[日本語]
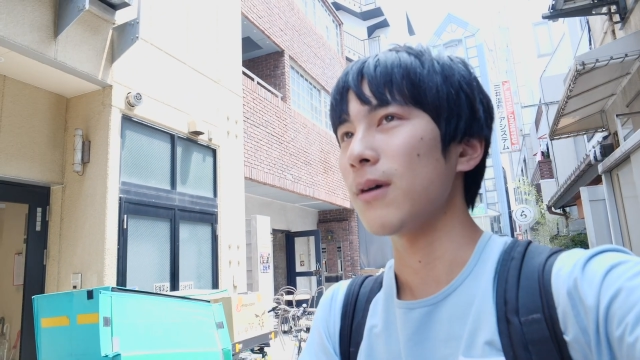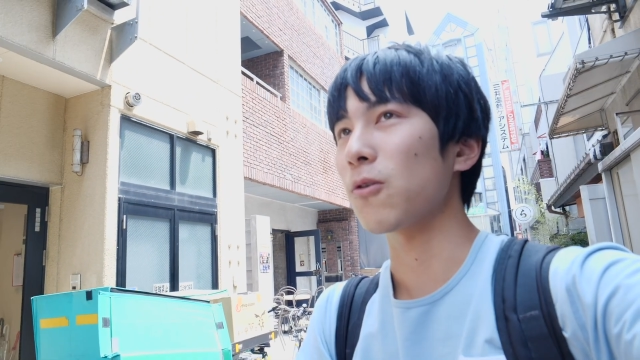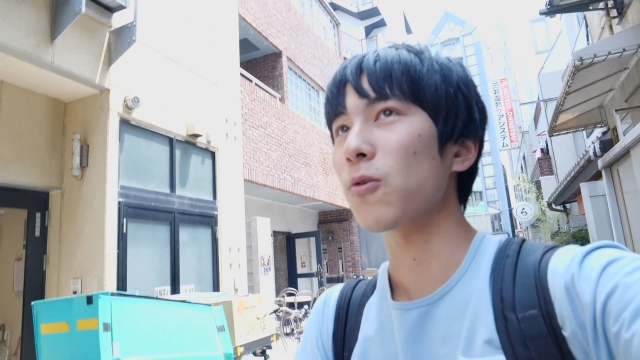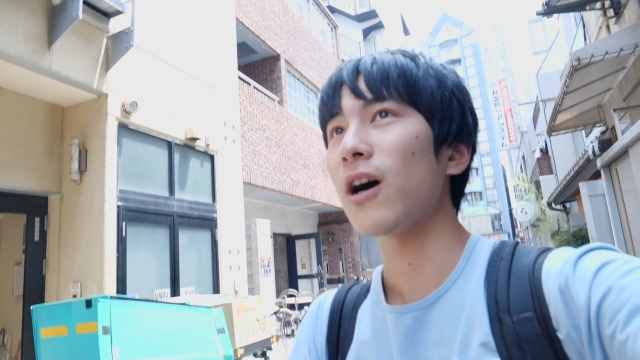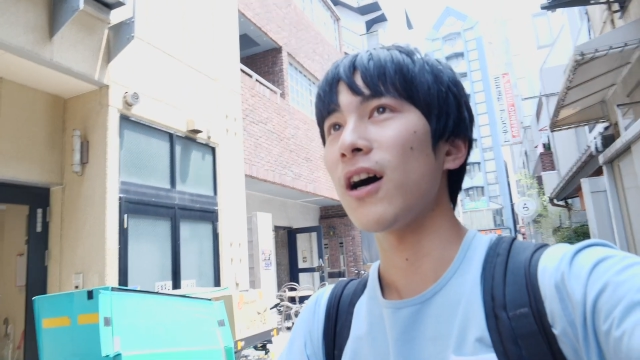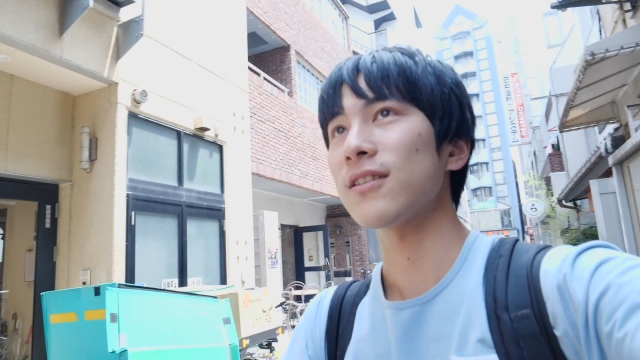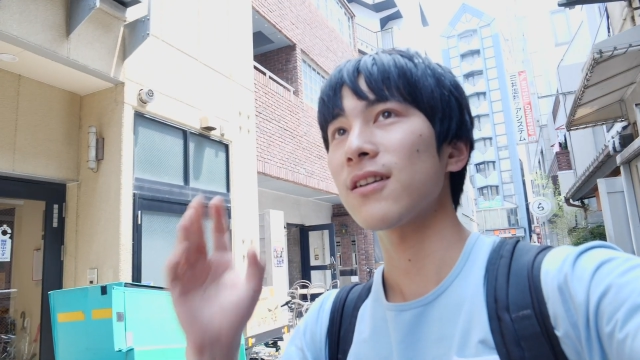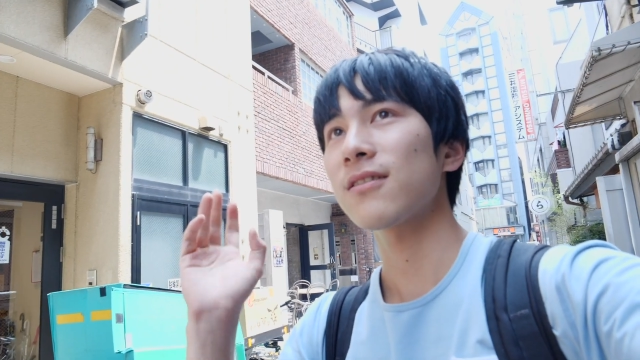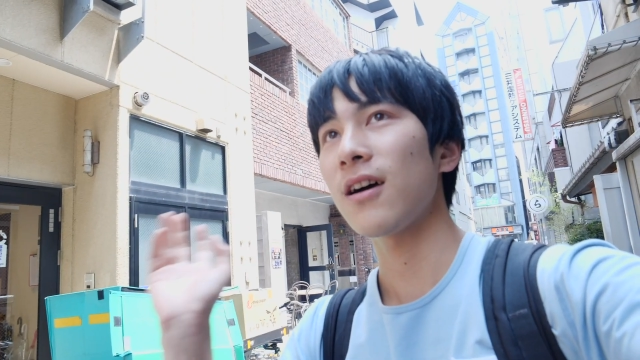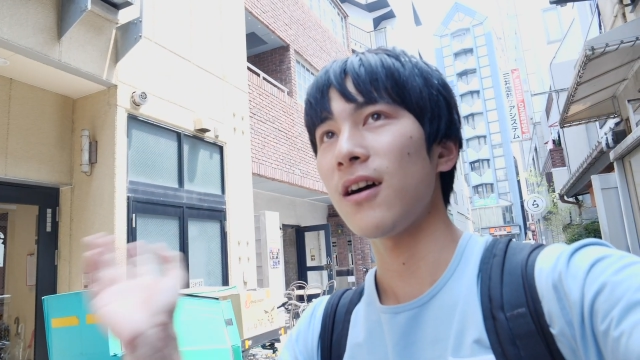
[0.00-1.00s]
ここは
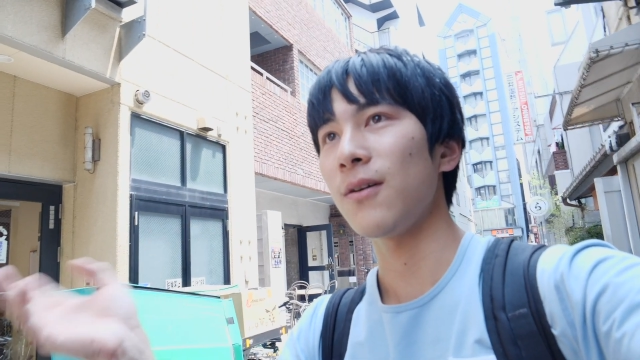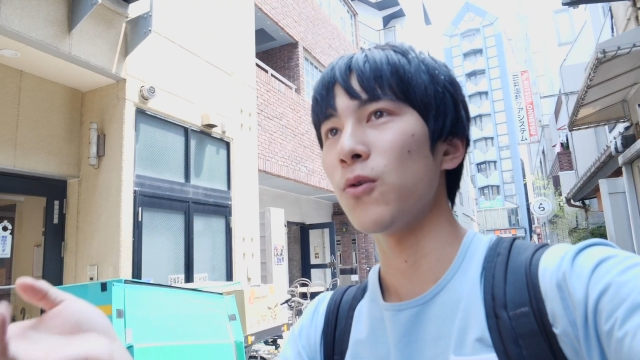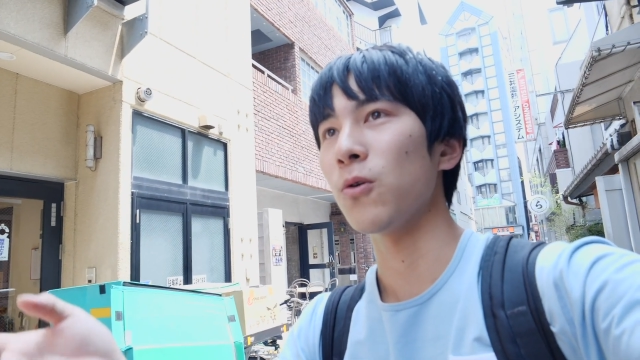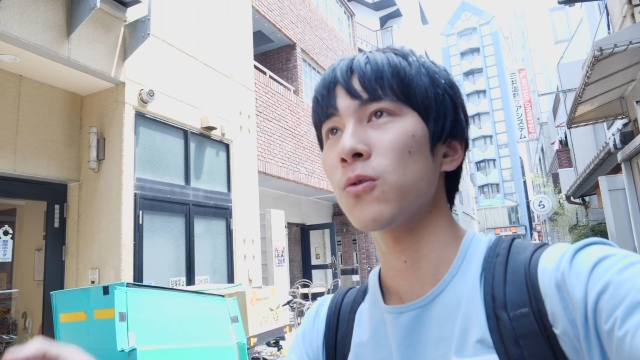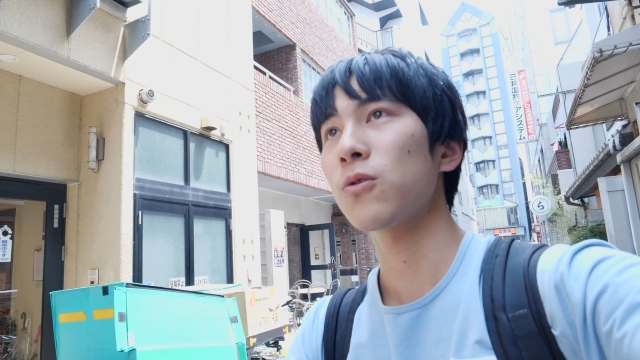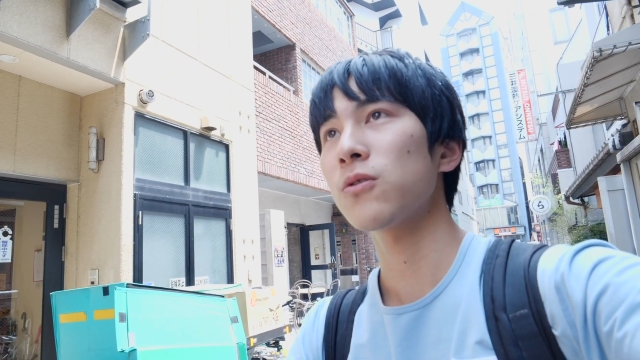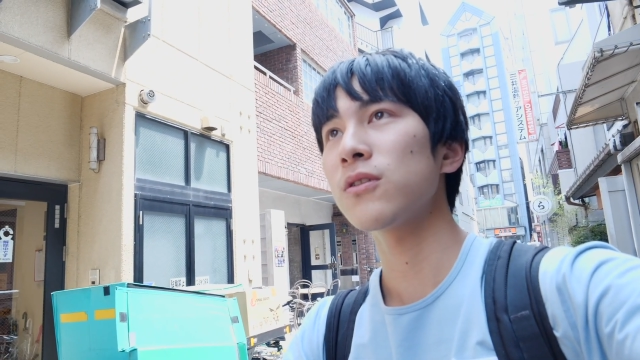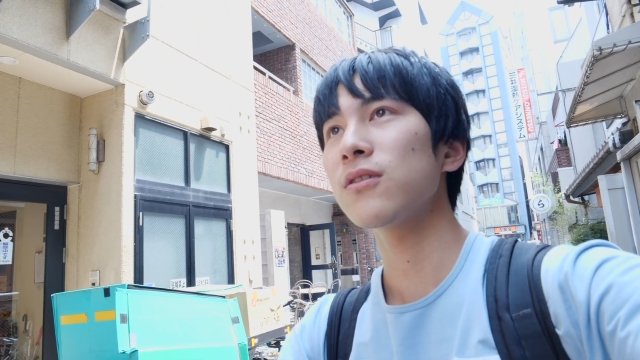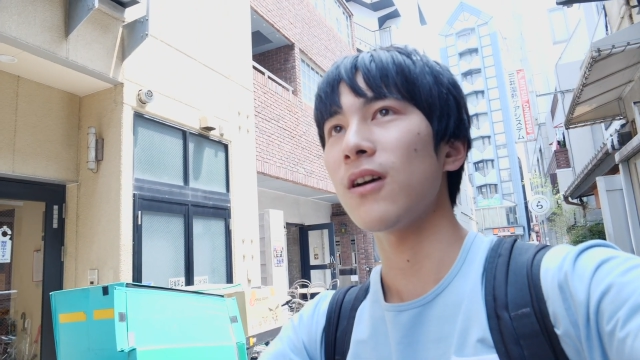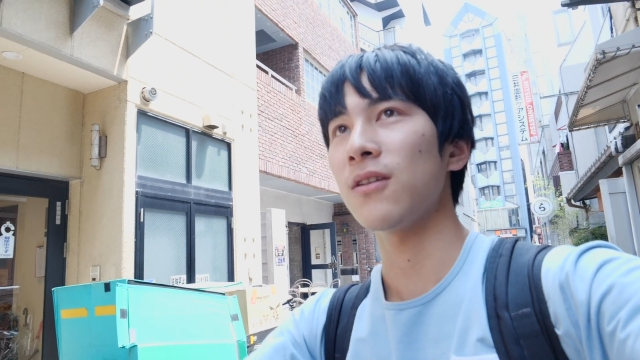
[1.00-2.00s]
浅草、もうほんと
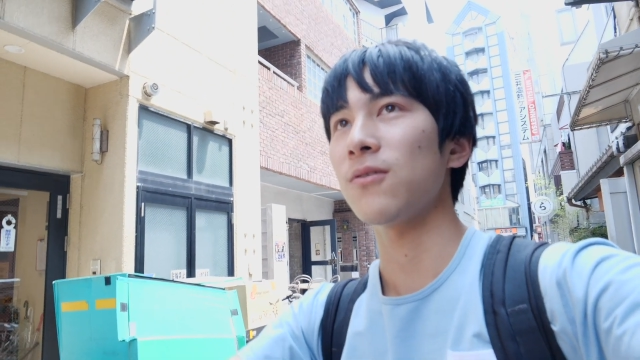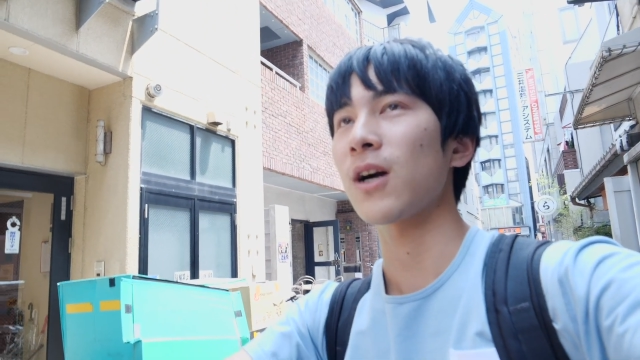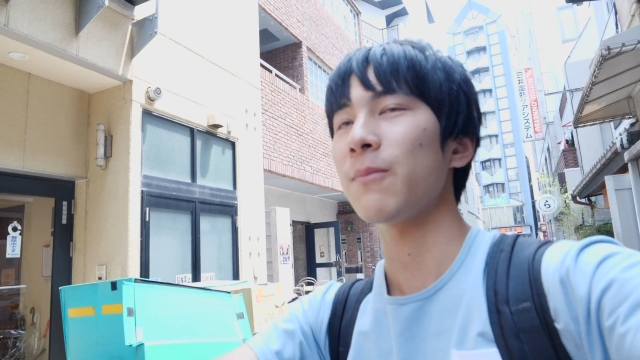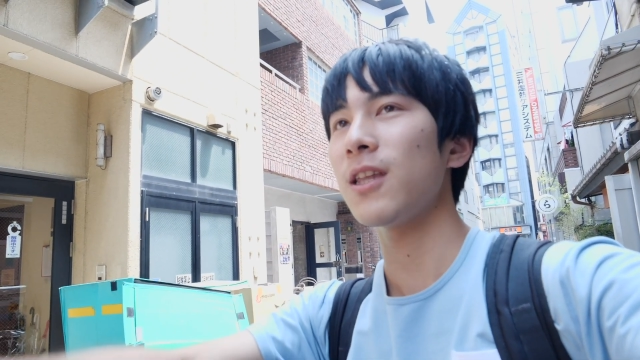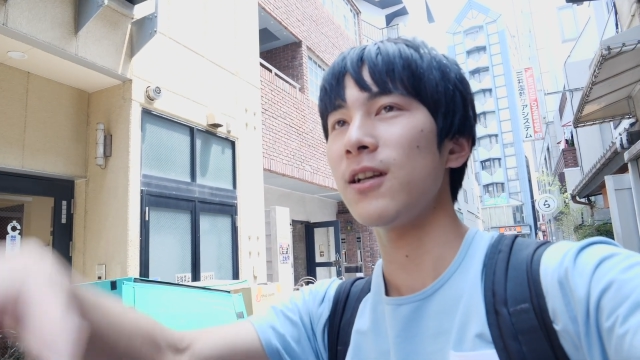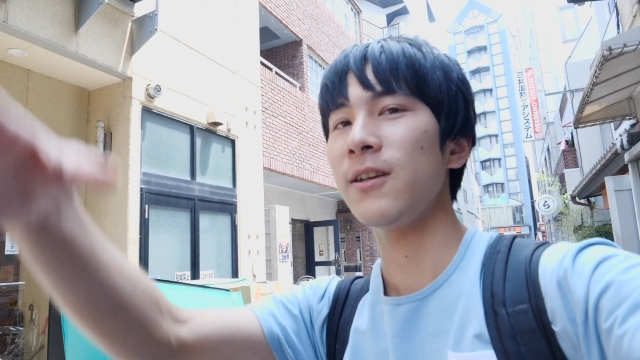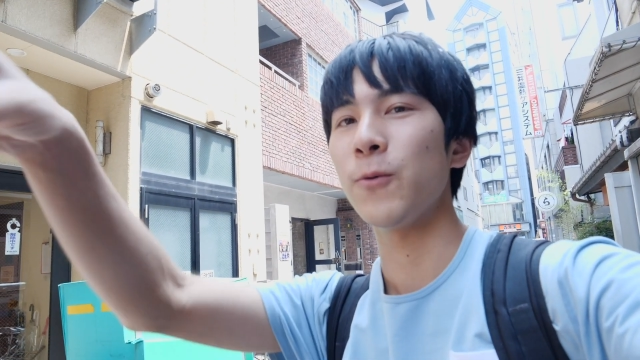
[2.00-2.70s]
雷